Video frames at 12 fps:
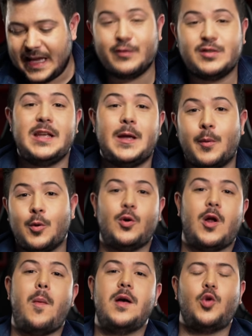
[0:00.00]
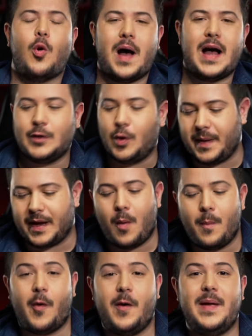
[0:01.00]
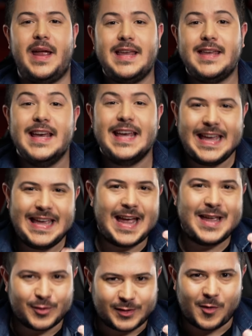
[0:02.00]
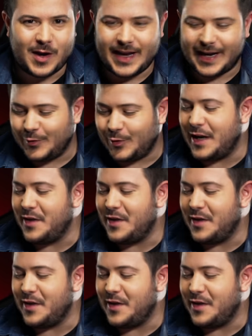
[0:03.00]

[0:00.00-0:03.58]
e aí você tem que procurar uma tomada ou pegar um power bank e aí o seu carregador